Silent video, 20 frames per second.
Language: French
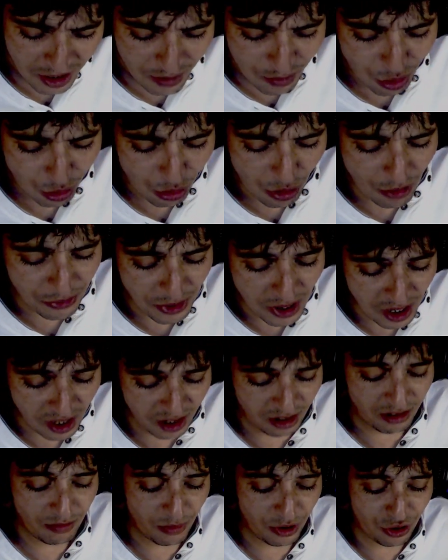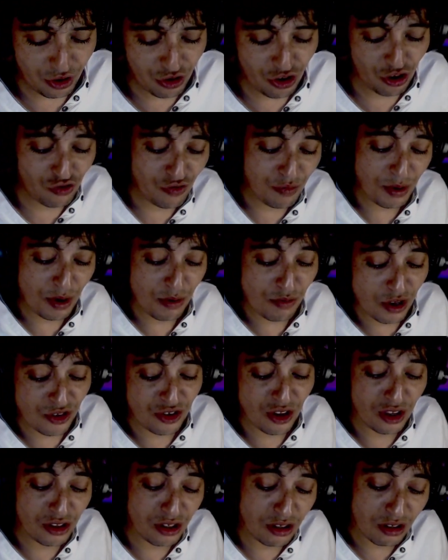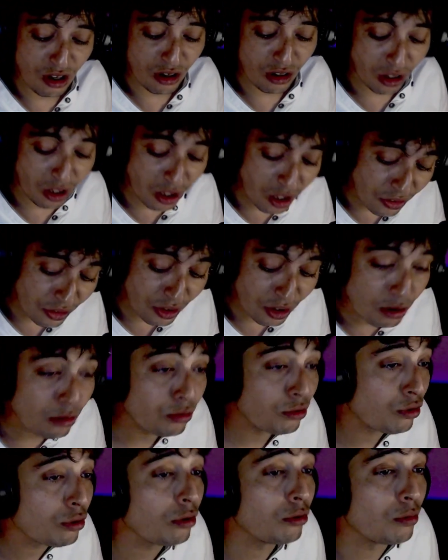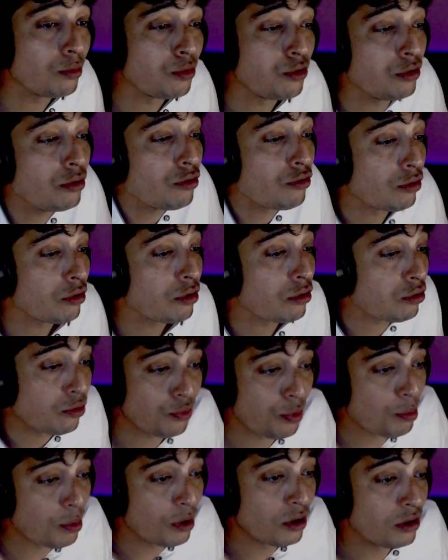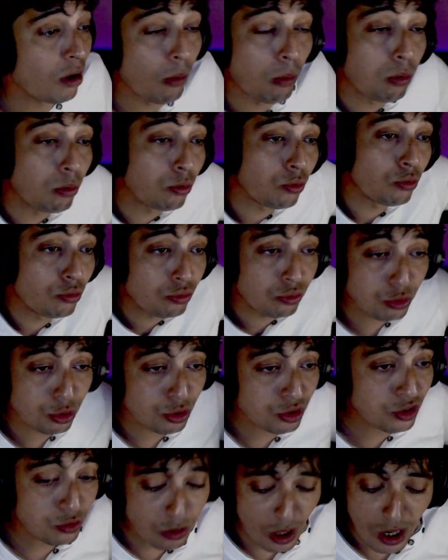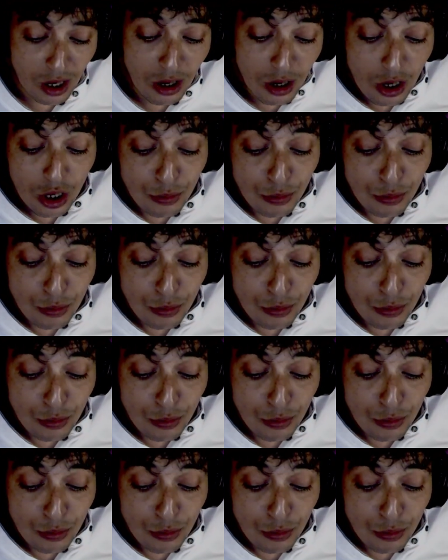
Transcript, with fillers: Pourquoi faire Bah déjà, je vais pas me casser la tête à réintégrer au Discord de Psycho, je veux dire, c'est fait bannir l'histoire.